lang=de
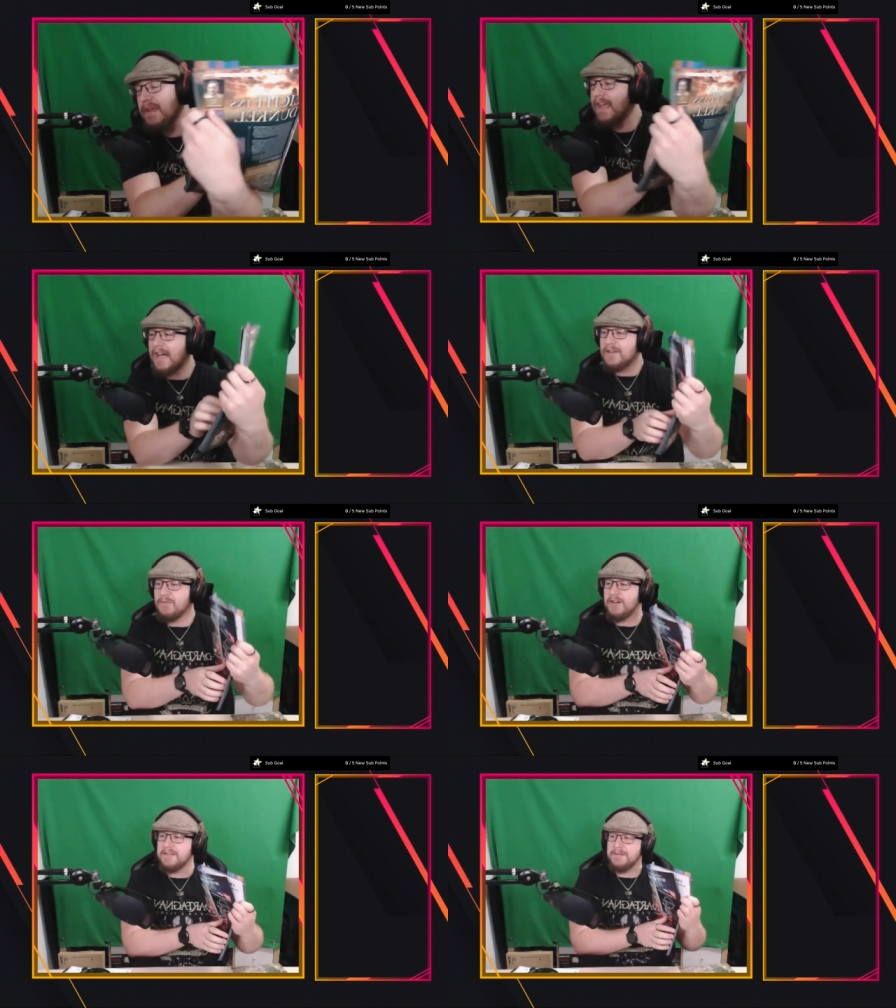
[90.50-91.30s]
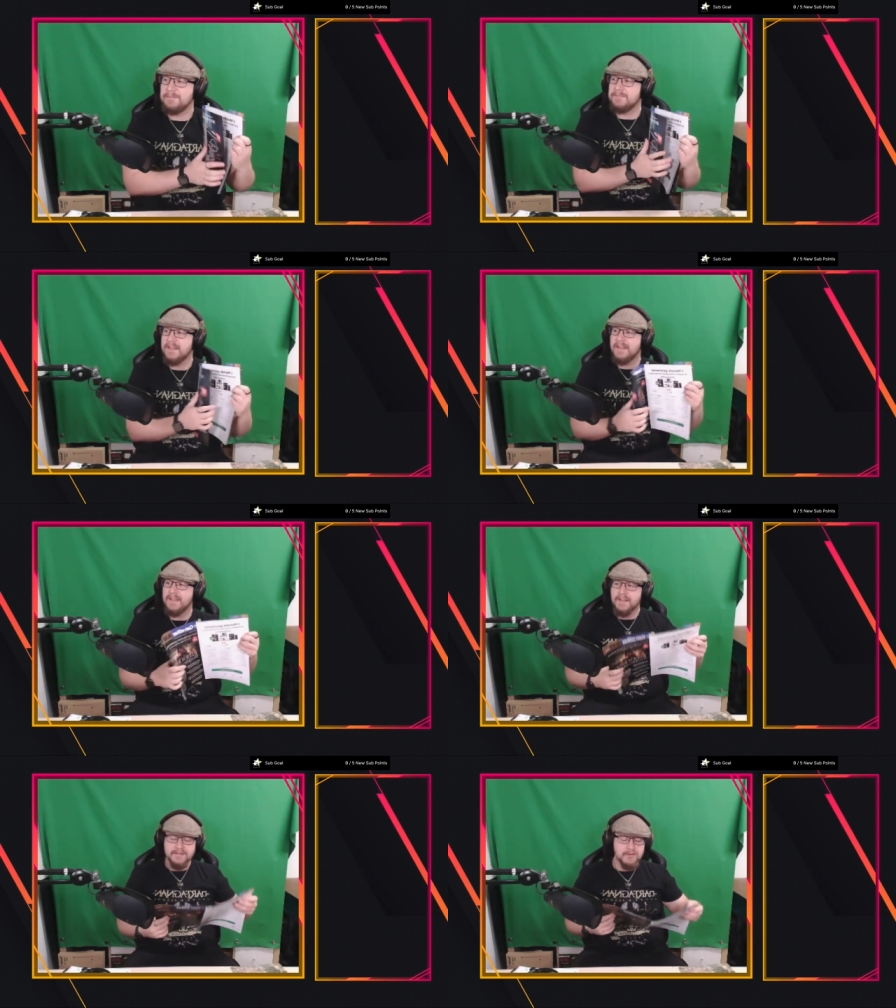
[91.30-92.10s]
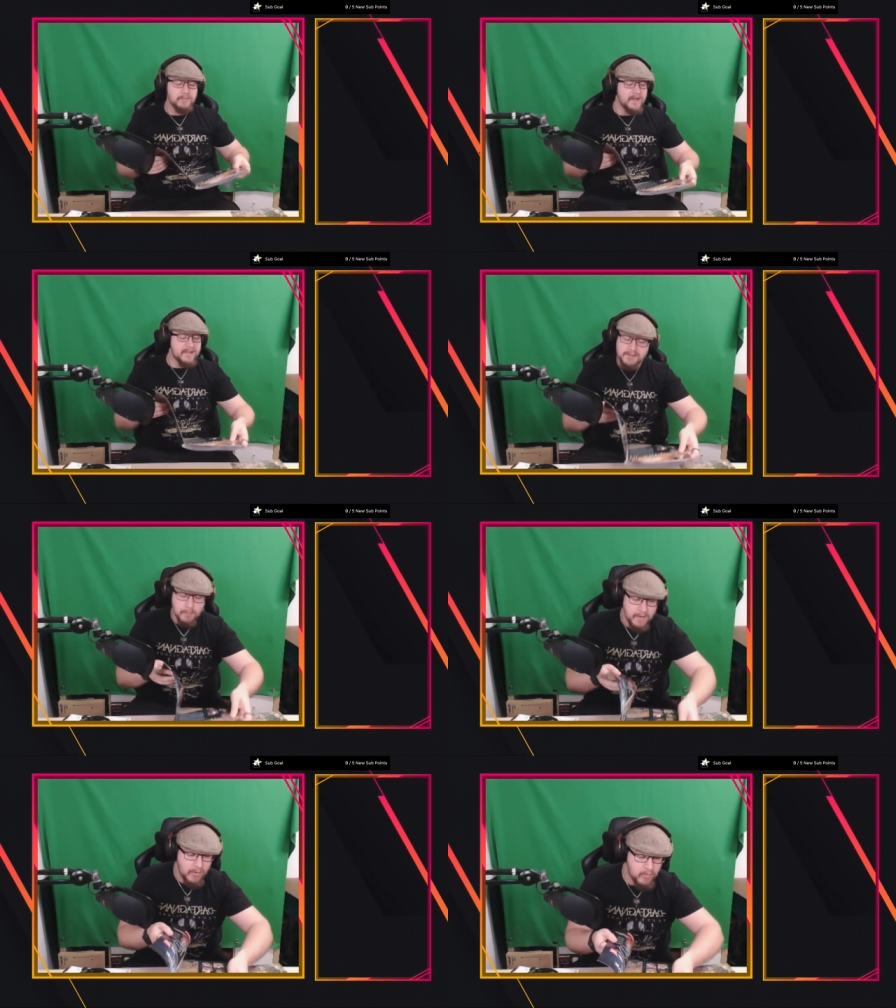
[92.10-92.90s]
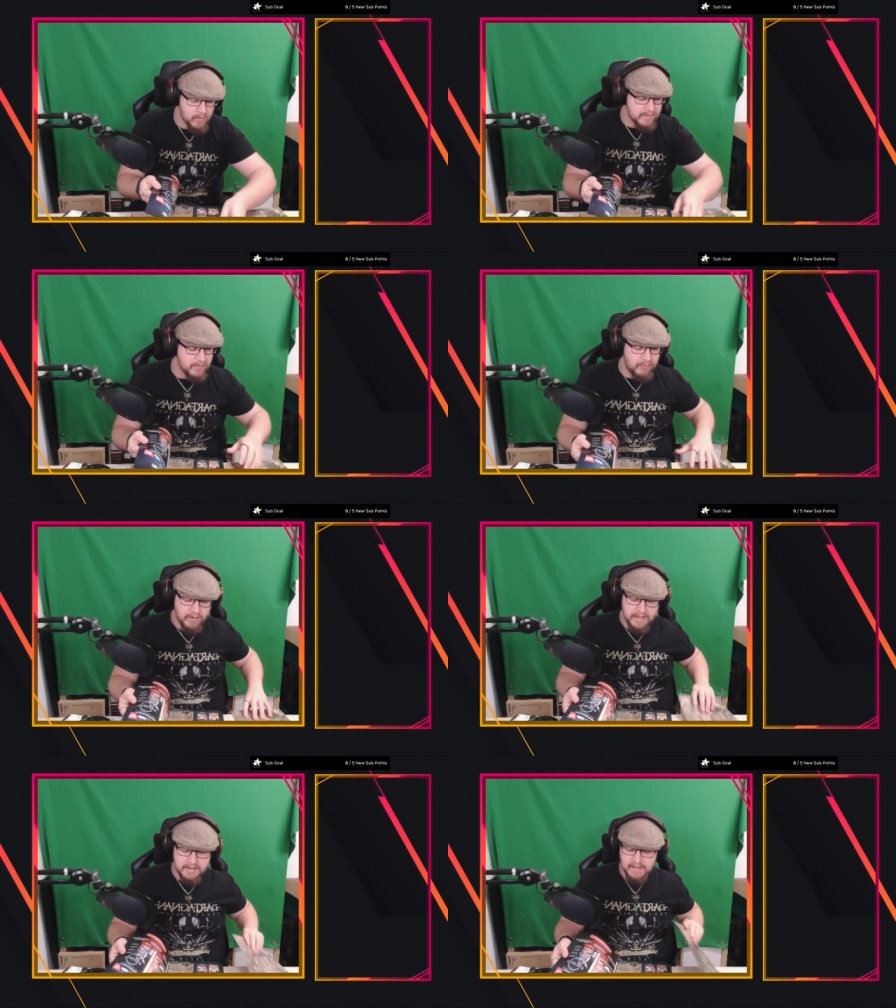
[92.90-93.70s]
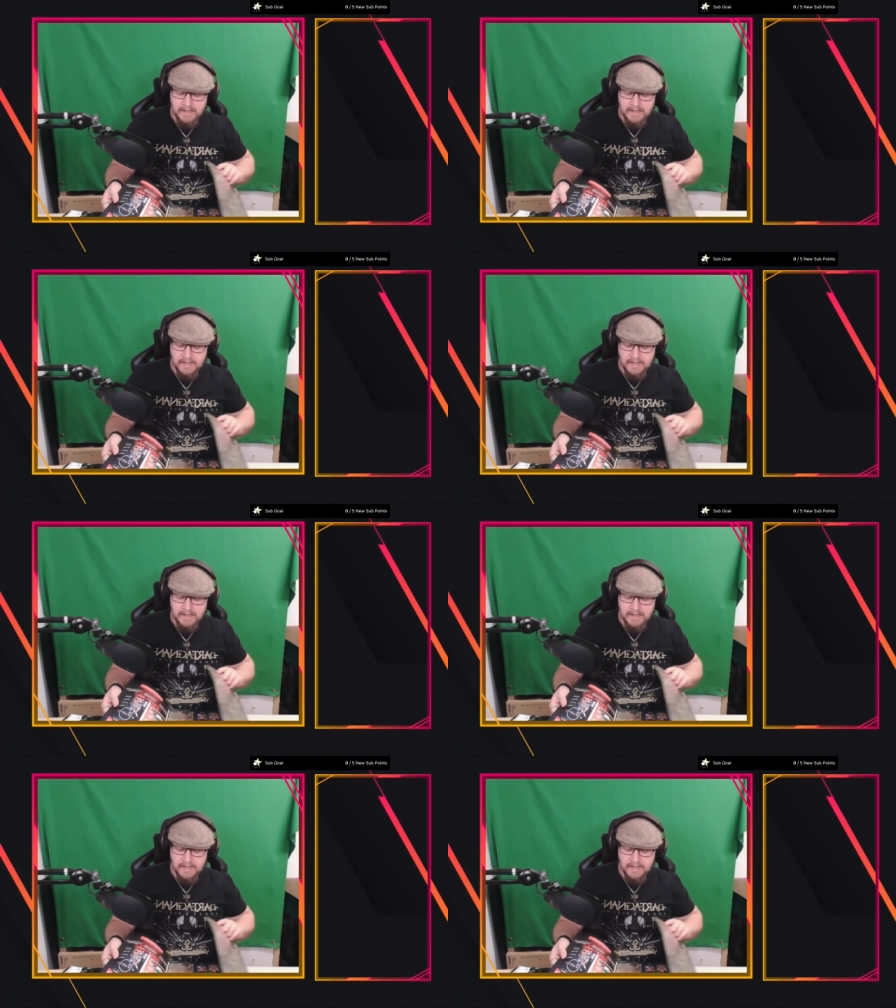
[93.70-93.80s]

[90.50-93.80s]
geantwortet. Super, super cool, sofort.